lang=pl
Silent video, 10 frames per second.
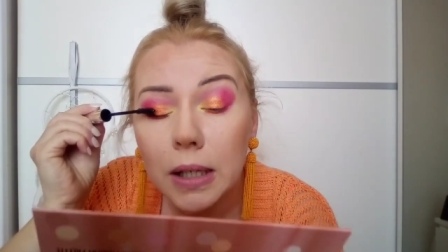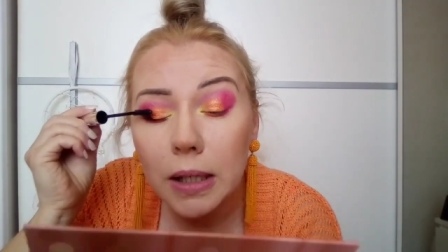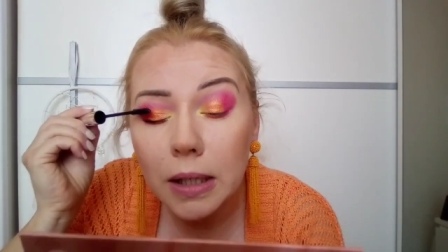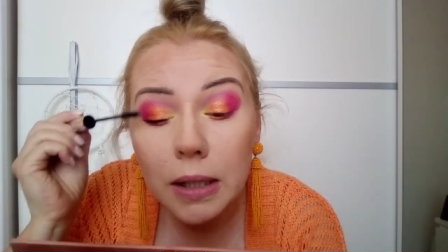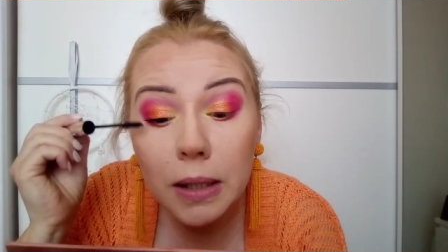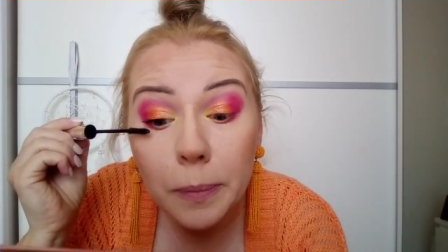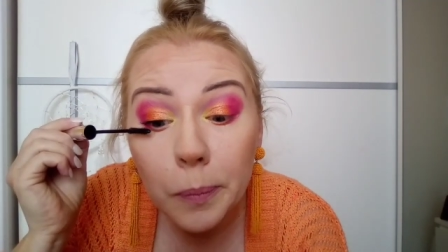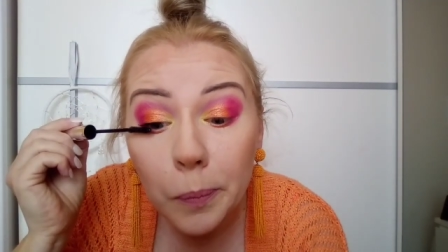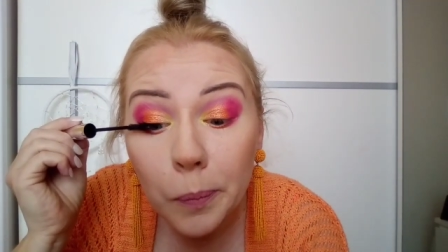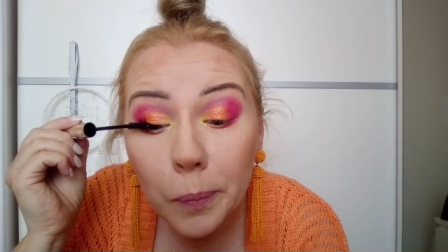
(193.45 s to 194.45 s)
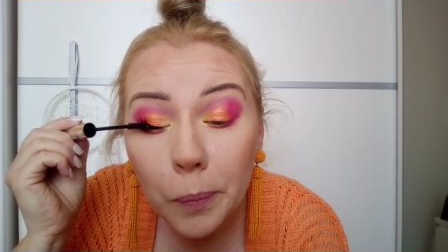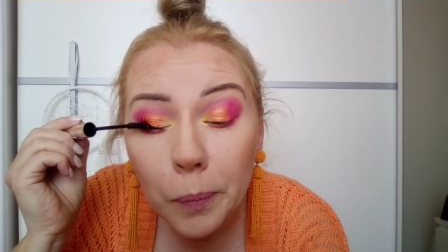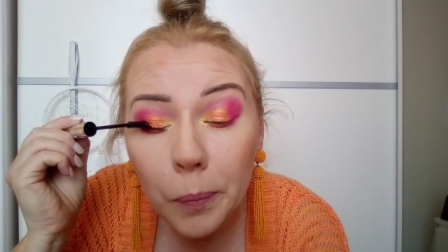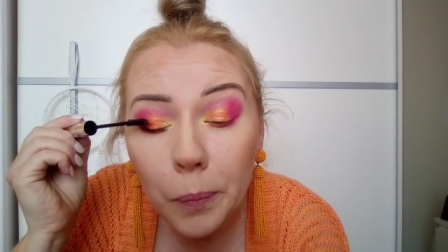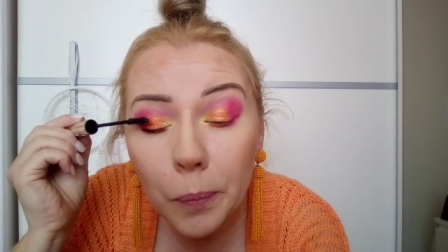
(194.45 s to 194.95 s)
E,
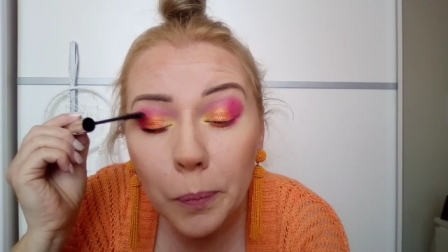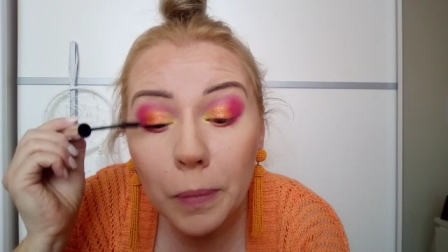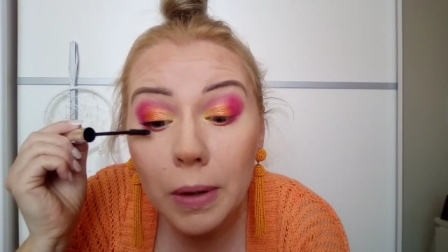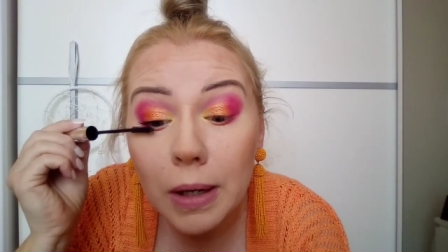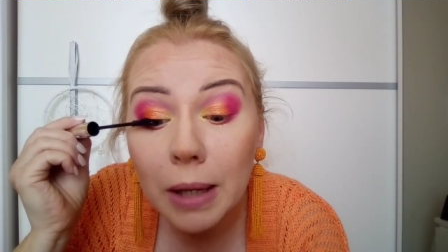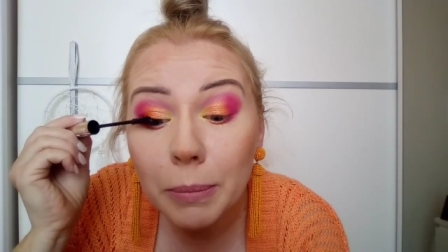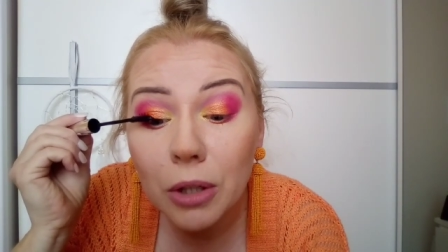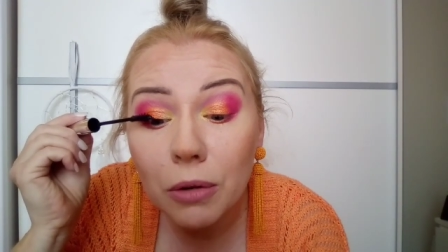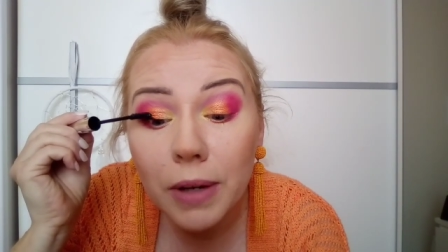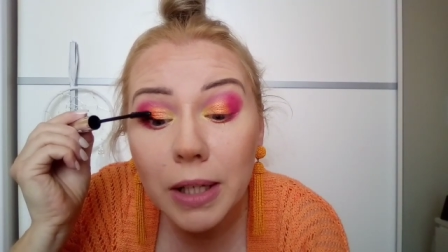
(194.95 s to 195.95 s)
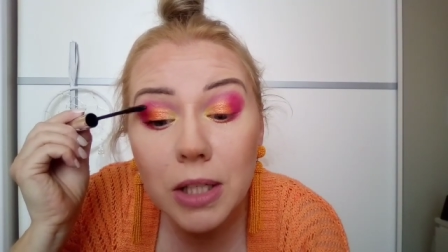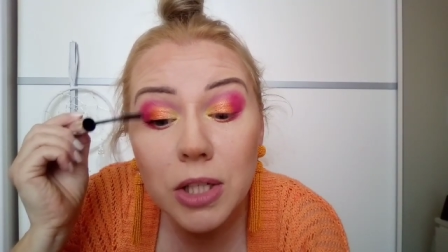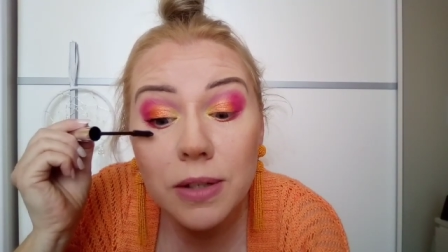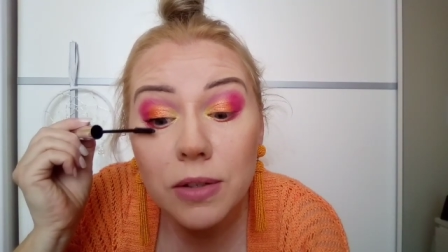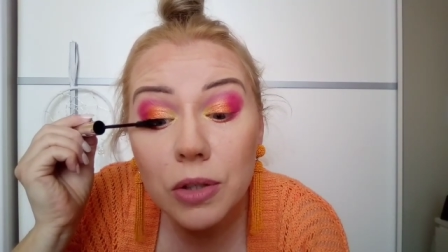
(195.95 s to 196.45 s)
laminowanie
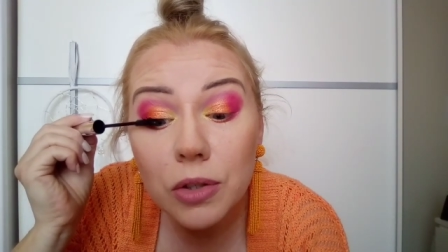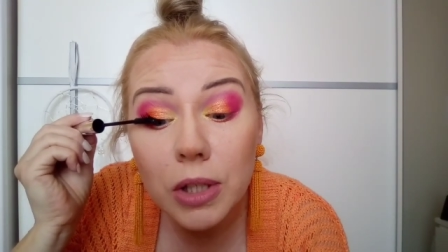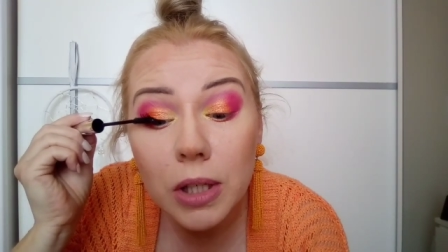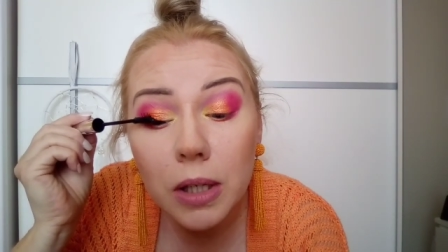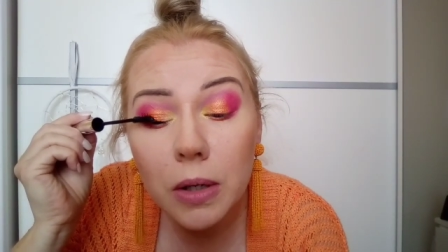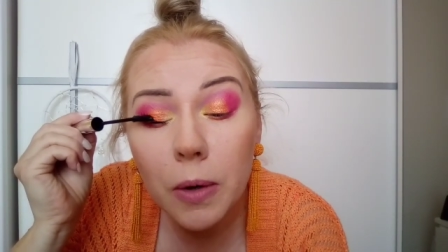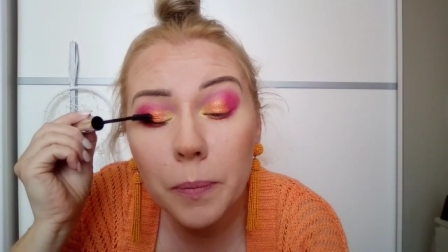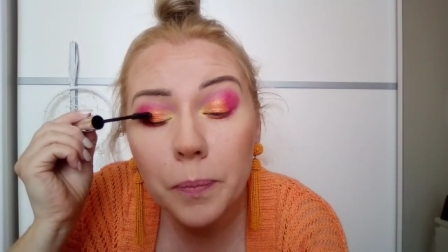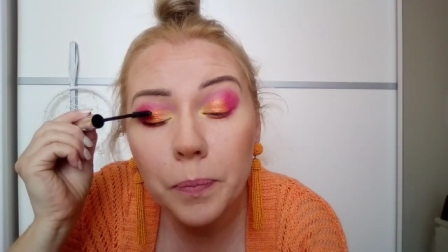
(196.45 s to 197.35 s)
rzęs czy coś takiego.